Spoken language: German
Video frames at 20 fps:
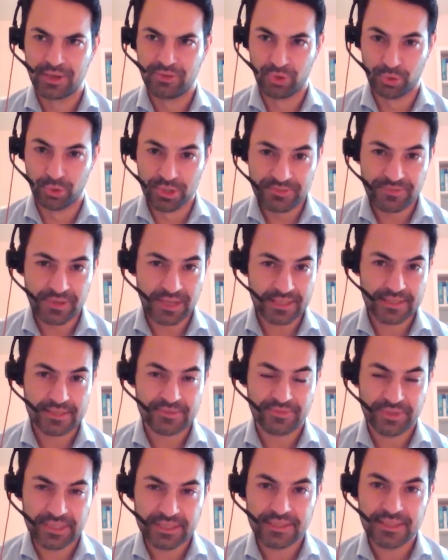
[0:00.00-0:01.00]
Für uns war
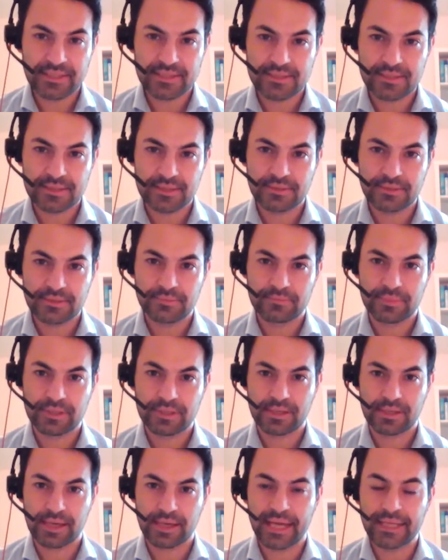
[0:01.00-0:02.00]
das Wichtigste,
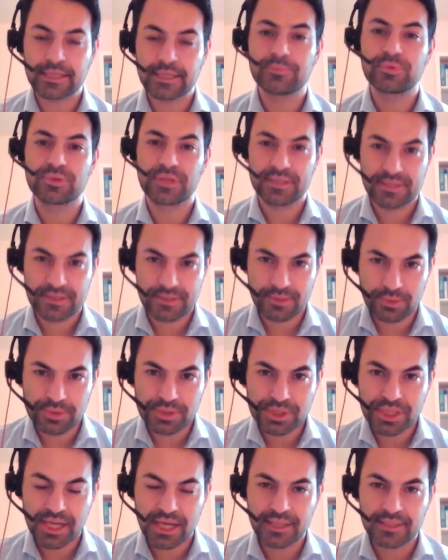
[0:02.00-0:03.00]
kein
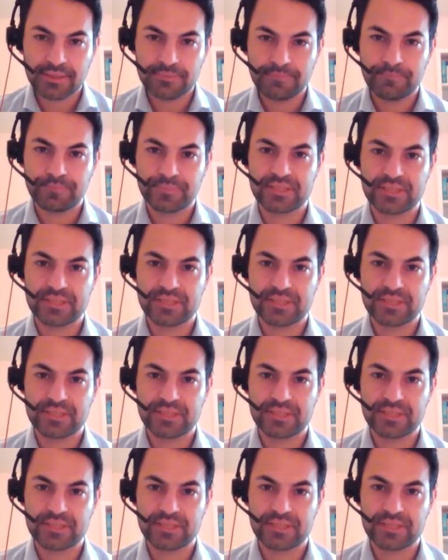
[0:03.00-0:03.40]
Reputationsschaden.